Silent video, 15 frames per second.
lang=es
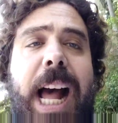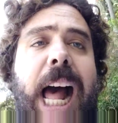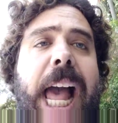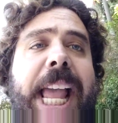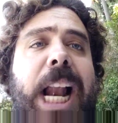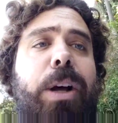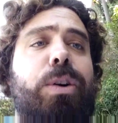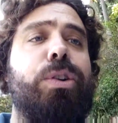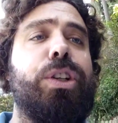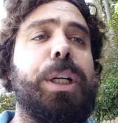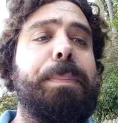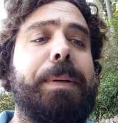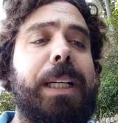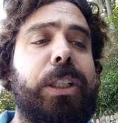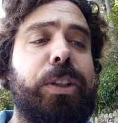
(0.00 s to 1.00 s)
hay
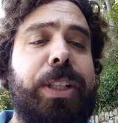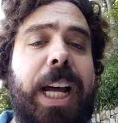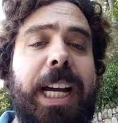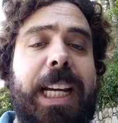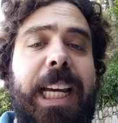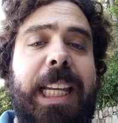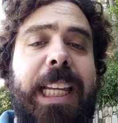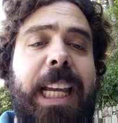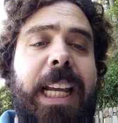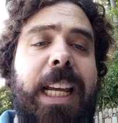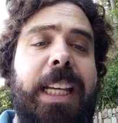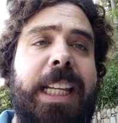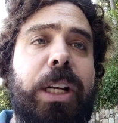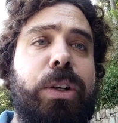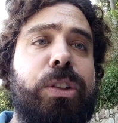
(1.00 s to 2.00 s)
algunos personajes
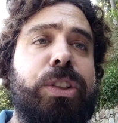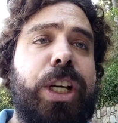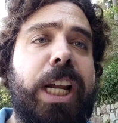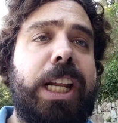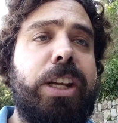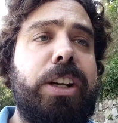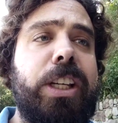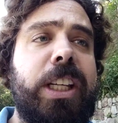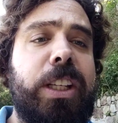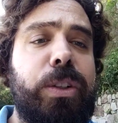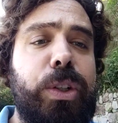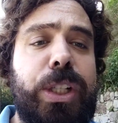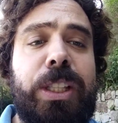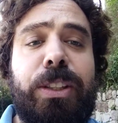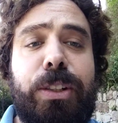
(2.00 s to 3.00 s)
secundarios
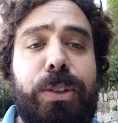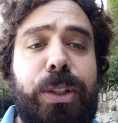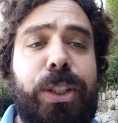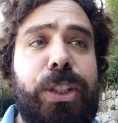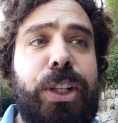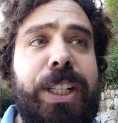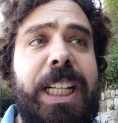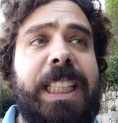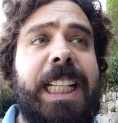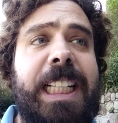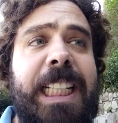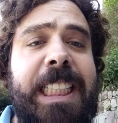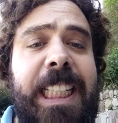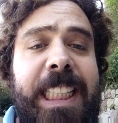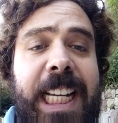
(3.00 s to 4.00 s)
cuya introducción está
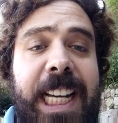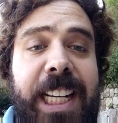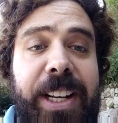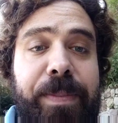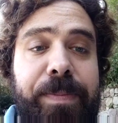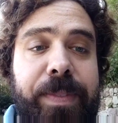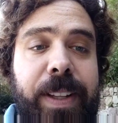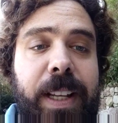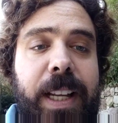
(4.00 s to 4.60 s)
en esta saga.